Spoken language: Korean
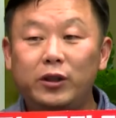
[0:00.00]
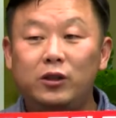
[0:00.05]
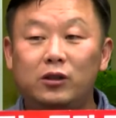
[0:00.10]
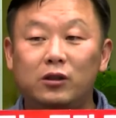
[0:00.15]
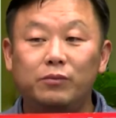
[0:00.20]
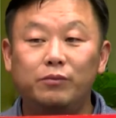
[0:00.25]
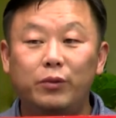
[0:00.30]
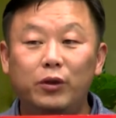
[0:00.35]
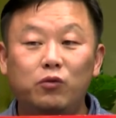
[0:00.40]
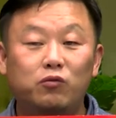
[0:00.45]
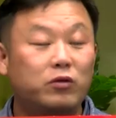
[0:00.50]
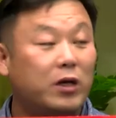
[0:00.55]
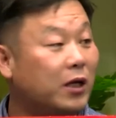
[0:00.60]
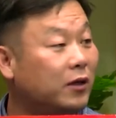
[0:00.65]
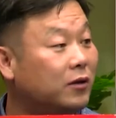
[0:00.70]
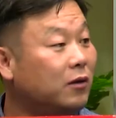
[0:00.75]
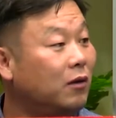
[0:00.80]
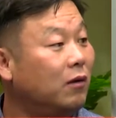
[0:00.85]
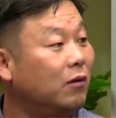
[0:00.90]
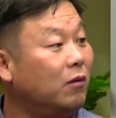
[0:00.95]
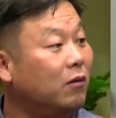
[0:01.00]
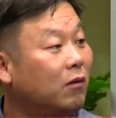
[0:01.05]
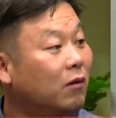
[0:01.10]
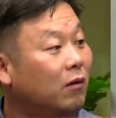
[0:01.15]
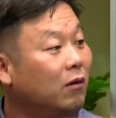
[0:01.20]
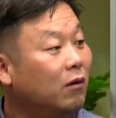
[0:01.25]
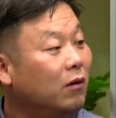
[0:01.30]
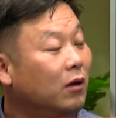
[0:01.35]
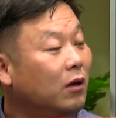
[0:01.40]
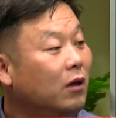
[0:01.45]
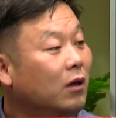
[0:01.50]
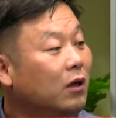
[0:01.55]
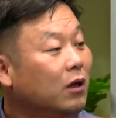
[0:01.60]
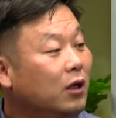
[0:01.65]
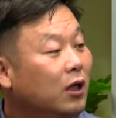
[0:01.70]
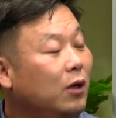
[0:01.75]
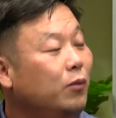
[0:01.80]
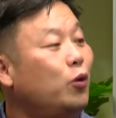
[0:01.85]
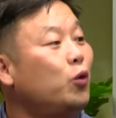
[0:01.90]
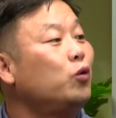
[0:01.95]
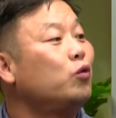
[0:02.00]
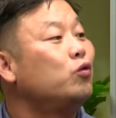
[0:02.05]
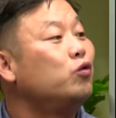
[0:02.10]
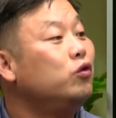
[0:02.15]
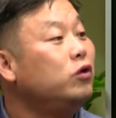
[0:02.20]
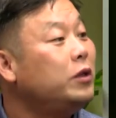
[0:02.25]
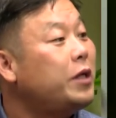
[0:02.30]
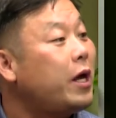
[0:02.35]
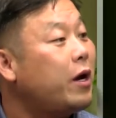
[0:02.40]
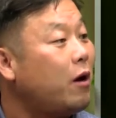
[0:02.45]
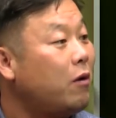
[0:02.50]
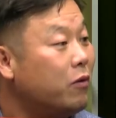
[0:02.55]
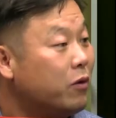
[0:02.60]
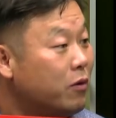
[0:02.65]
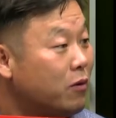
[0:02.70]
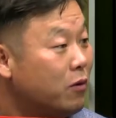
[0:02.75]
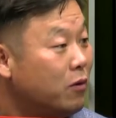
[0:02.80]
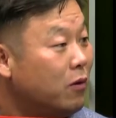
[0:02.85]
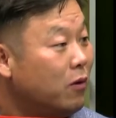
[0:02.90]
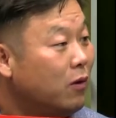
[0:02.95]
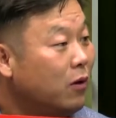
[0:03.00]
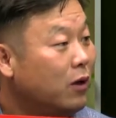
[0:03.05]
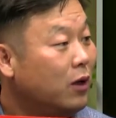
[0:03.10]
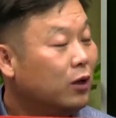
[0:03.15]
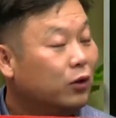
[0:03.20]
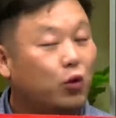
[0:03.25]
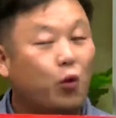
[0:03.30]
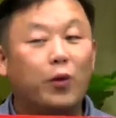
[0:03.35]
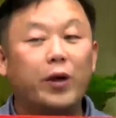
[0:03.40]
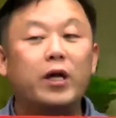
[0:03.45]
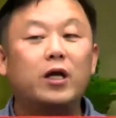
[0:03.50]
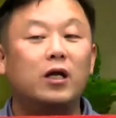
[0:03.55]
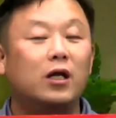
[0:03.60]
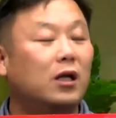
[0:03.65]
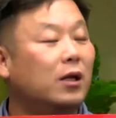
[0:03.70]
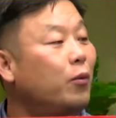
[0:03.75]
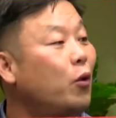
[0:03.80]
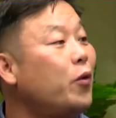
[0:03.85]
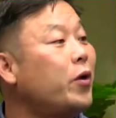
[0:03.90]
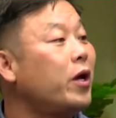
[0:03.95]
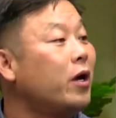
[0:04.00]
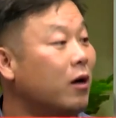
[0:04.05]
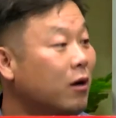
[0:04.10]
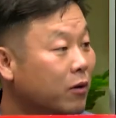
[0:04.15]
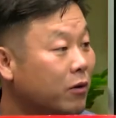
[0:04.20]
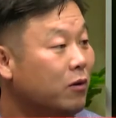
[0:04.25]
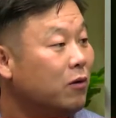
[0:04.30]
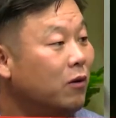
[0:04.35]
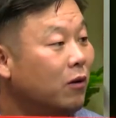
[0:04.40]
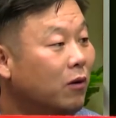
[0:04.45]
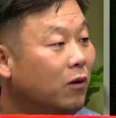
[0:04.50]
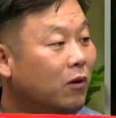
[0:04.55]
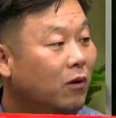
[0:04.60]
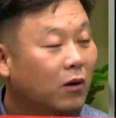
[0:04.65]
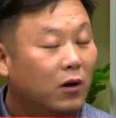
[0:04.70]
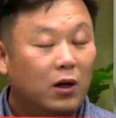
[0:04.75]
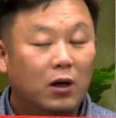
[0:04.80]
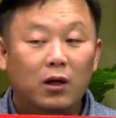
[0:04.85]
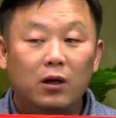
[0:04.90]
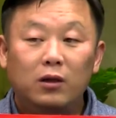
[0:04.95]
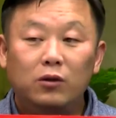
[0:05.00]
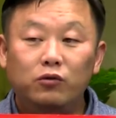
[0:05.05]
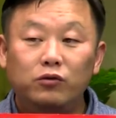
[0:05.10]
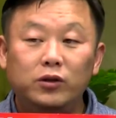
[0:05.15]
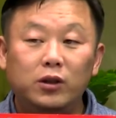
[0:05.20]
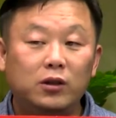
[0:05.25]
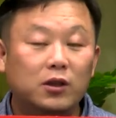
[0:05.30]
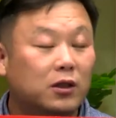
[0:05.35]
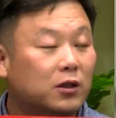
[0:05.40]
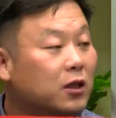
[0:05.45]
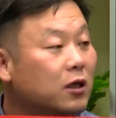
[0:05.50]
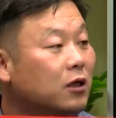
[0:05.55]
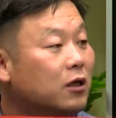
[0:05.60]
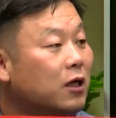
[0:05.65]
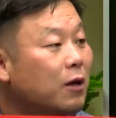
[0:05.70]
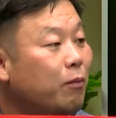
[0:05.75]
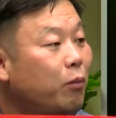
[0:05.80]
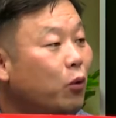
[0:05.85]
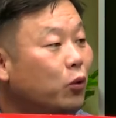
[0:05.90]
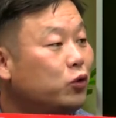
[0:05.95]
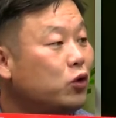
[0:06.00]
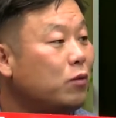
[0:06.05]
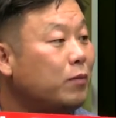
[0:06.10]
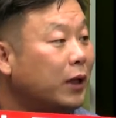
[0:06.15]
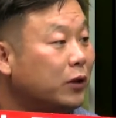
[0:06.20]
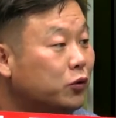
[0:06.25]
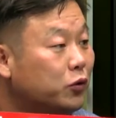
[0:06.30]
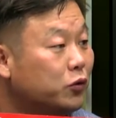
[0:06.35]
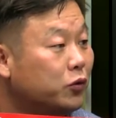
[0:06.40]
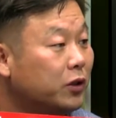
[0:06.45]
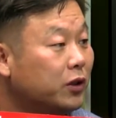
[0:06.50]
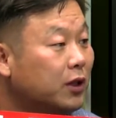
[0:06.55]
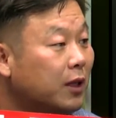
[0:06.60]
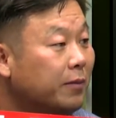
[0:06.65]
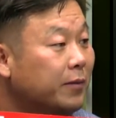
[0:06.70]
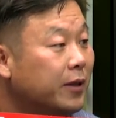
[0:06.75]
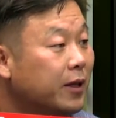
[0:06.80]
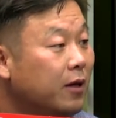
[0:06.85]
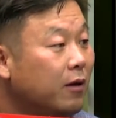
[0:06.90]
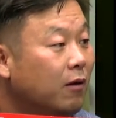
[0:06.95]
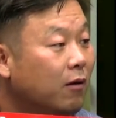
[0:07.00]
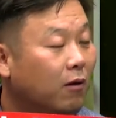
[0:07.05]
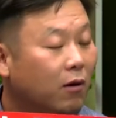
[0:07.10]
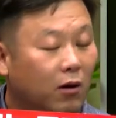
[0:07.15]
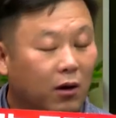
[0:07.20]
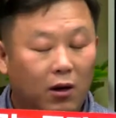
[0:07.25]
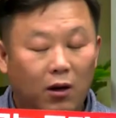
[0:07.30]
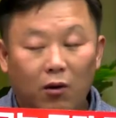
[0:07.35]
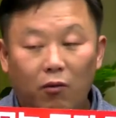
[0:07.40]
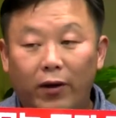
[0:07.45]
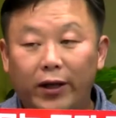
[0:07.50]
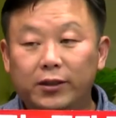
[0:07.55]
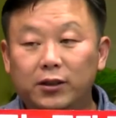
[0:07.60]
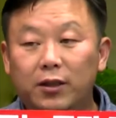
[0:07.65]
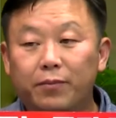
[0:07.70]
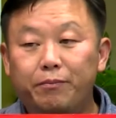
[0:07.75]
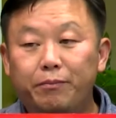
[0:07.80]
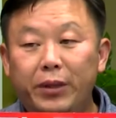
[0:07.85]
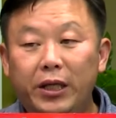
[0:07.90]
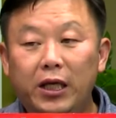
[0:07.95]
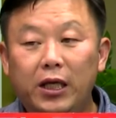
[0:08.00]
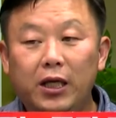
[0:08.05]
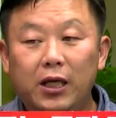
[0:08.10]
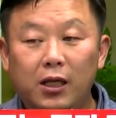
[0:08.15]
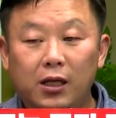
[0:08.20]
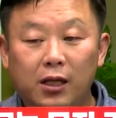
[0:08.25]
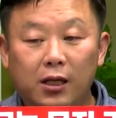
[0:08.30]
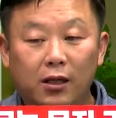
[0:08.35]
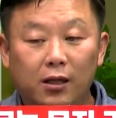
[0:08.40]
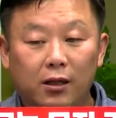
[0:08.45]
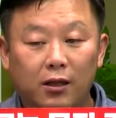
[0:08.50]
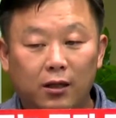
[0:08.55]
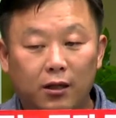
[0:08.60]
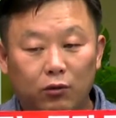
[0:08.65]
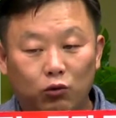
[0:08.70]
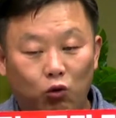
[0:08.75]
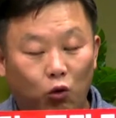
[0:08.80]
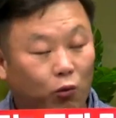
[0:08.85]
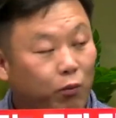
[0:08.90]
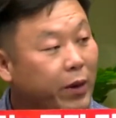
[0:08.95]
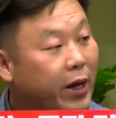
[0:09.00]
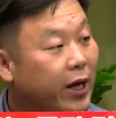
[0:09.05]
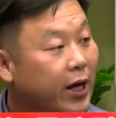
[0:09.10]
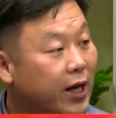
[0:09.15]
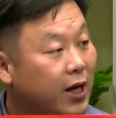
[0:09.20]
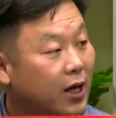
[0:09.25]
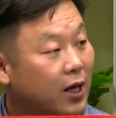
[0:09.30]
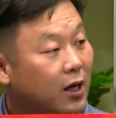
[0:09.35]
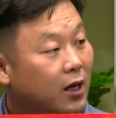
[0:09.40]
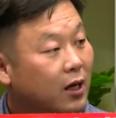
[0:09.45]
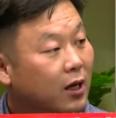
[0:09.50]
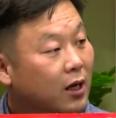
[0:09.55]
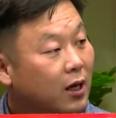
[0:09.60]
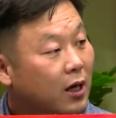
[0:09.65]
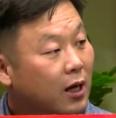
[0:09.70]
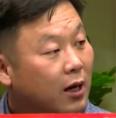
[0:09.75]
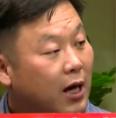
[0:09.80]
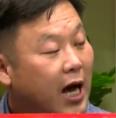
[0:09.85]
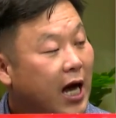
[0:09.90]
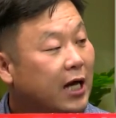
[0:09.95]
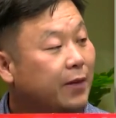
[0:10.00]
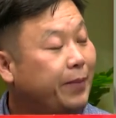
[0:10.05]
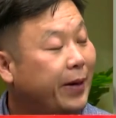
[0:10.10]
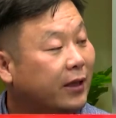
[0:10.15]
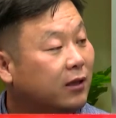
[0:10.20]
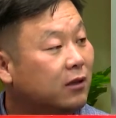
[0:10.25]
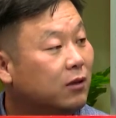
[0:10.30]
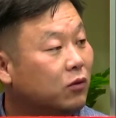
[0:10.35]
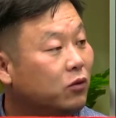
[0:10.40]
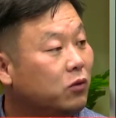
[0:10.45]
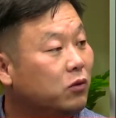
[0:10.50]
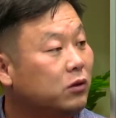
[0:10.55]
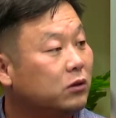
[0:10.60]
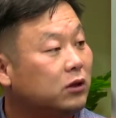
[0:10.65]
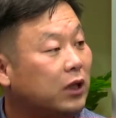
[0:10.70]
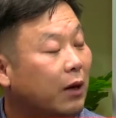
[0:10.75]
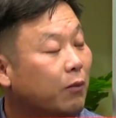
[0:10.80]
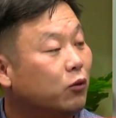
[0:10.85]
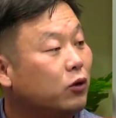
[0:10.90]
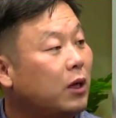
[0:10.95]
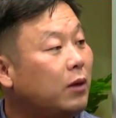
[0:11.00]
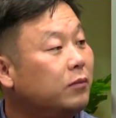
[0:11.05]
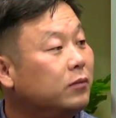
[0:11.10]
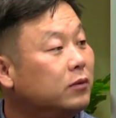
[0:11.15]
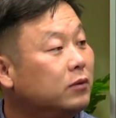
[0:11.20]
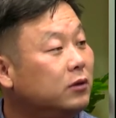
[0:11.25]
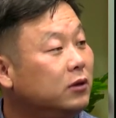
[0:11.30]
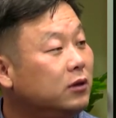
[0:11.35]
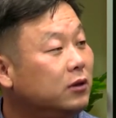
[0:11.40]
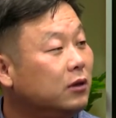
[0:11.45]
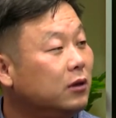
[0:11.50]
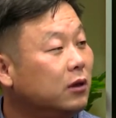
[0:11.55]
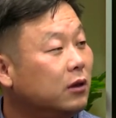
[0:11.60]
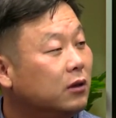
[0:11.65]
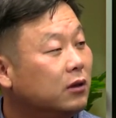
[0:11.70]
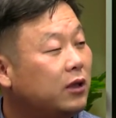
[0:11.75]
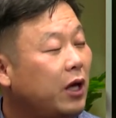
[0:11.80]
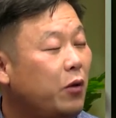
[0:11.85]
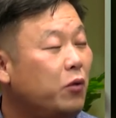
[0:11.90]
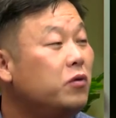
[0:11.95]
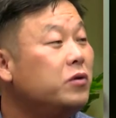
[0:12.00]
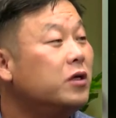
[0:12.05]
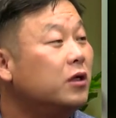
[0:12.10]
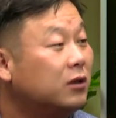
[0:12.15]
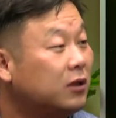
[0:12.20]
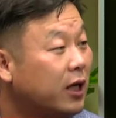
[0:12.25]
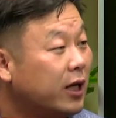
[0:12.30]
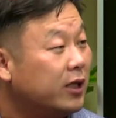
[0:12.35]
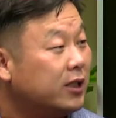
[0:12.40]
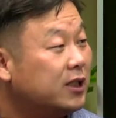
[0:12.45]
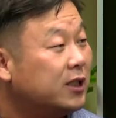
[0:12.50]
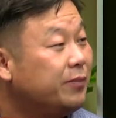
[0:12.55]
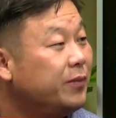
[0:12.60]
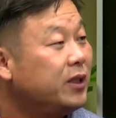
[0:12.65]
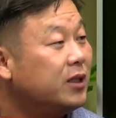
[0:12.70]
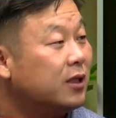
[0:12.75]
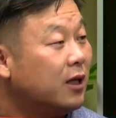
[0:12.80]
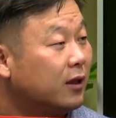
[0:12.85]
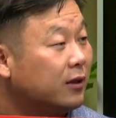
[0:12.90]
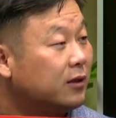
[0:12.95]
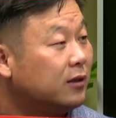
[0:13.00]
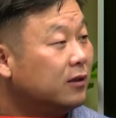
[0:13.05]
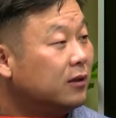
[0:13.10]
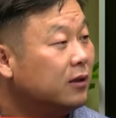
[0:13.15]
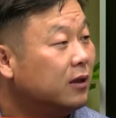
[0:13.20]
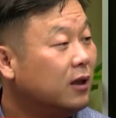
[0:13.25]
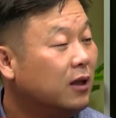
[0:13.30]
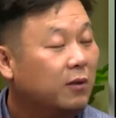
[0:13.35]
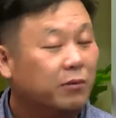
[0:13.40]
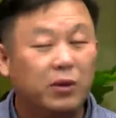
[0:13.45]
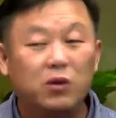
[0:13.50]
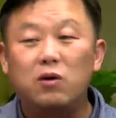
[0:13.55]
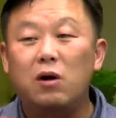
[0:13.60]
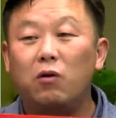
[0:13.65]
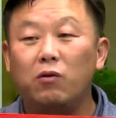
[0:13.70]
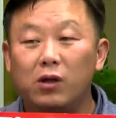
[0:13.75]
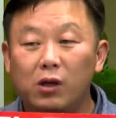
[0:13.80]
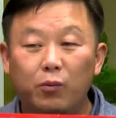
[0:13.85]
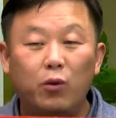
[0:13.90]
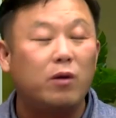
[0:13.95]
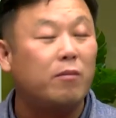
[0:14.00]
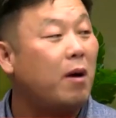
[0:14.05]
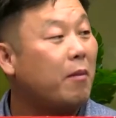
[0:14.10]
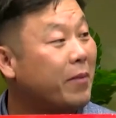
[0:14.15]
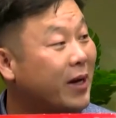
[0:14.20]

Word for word: 지금 미국에서 네. 일본 군대라고 그러고 예, 동해를 일본해라고 그러고 네. 윤석열이 근데 거기에 보조를 맞춰주기 때문에요. 완전 미일 동맹의 하이 파트너 또는 잘못하면 새로운 형태의 식민지 같은 미국하고 일본에만